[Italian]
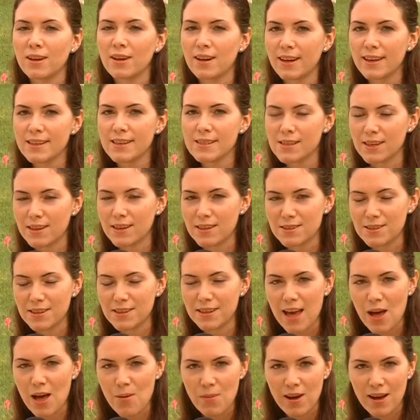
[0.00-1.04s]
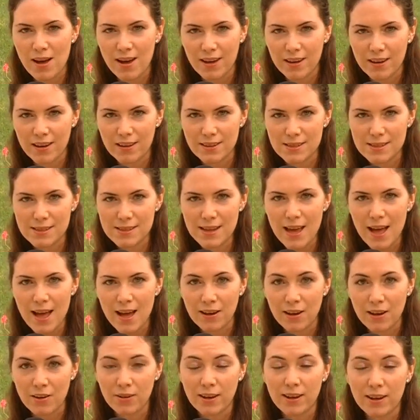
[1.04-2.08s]
di una ragazza che si chiama
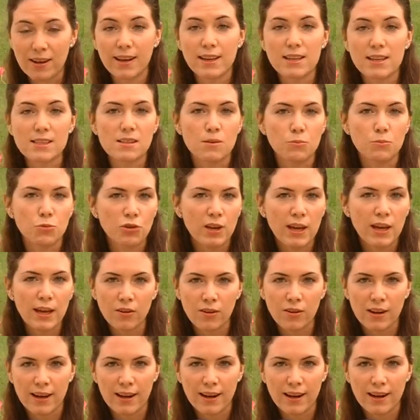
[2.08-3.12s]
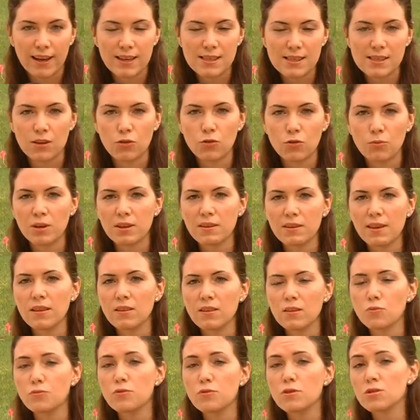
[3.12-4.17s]
Cristiana, una ragazza moderna, una ragazza come
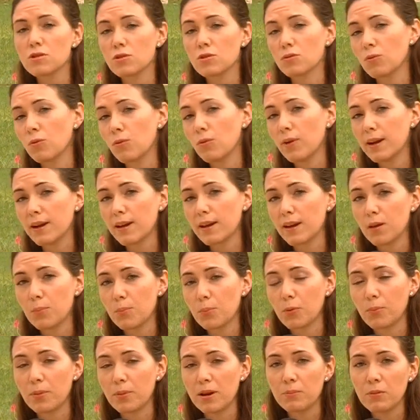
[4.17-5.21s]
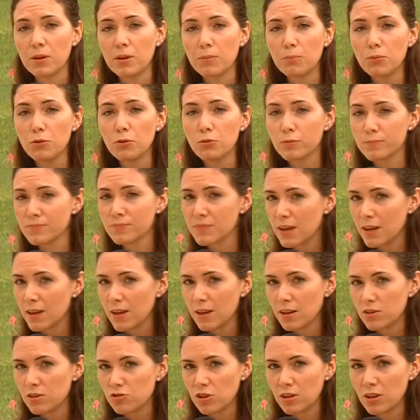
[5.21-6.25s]
tante, forse con qualche problema in più.
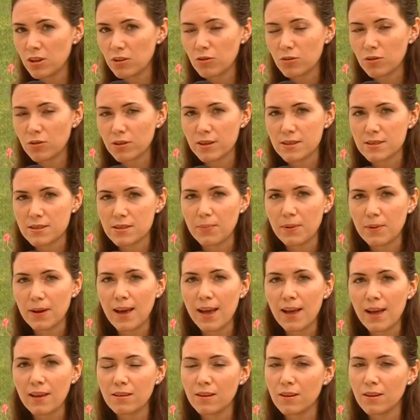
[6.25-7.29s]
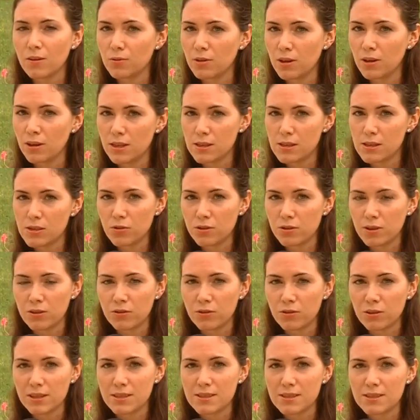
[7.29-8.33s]
Genitori separati, un inizio di
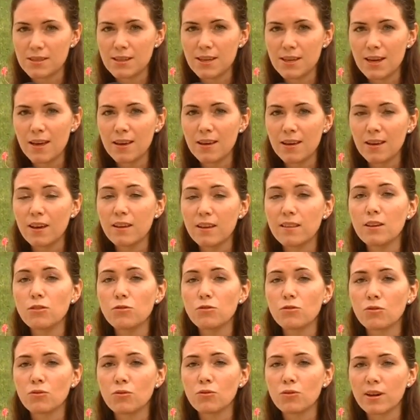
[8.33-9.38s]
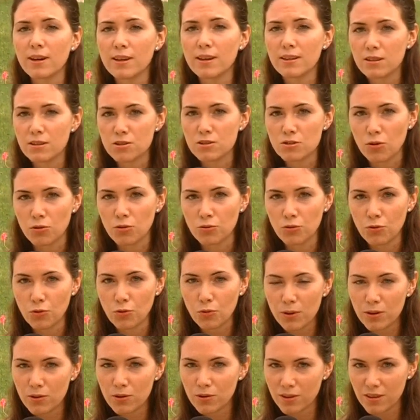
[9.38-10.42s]
anoressia e dentro un grande
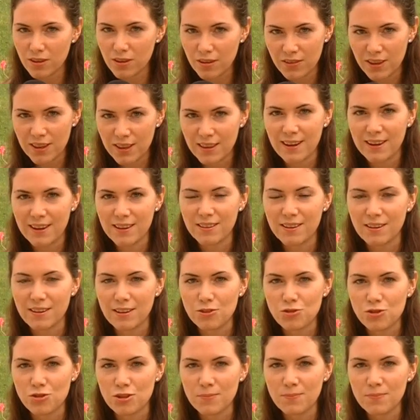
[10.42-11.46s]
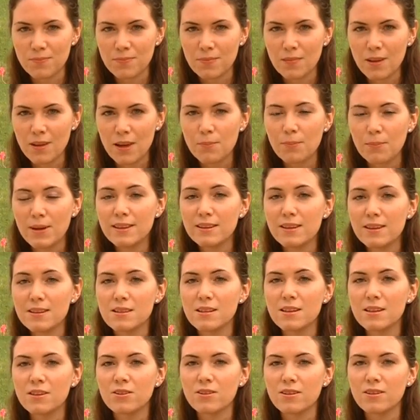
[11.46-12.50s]
sogno, quello di diventare attrice. Ma il
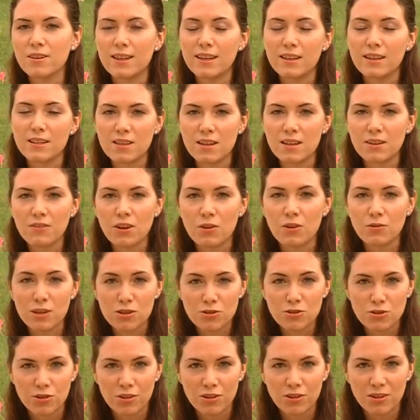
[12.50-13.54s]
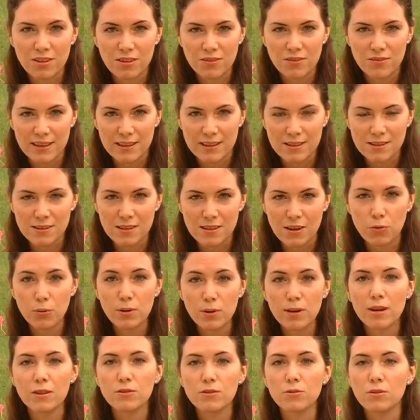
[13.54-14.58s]
destino le riserva una sorte diversa,
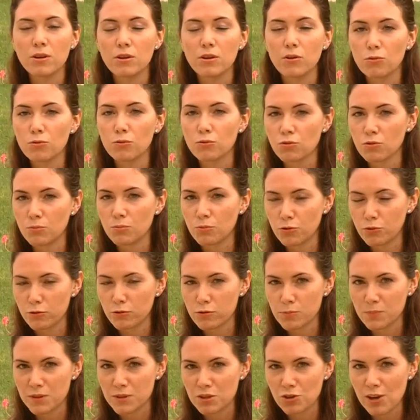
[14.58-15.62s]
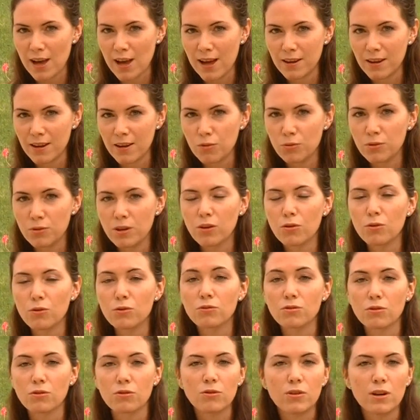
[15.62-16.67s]
quella di un incontro molto speciale, un
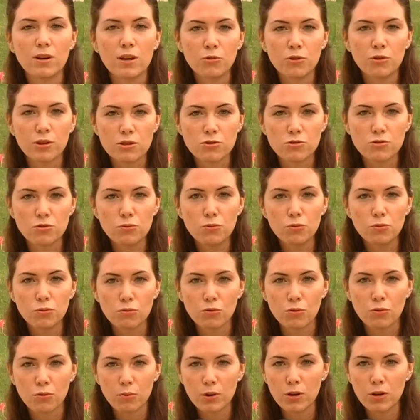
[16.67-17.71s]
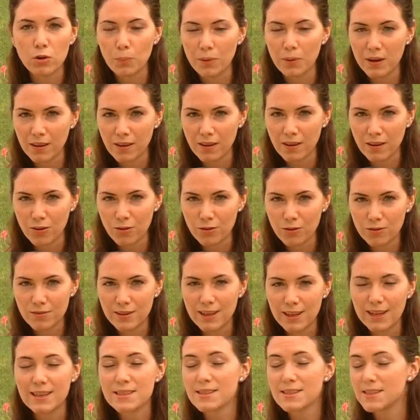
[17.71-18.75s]
incontro con l'amore assoluto, quello per Dio,
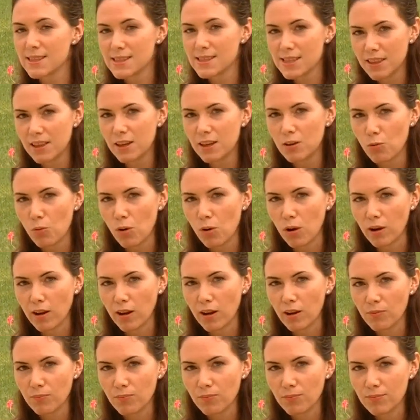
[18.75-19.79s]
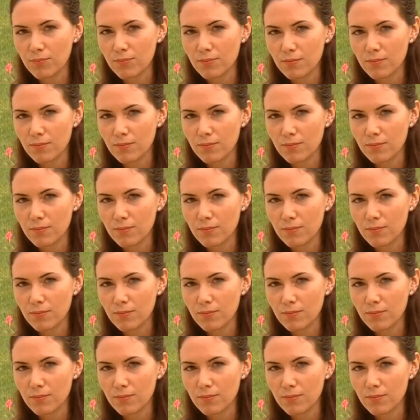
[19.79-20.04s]
nella stanza del cuore.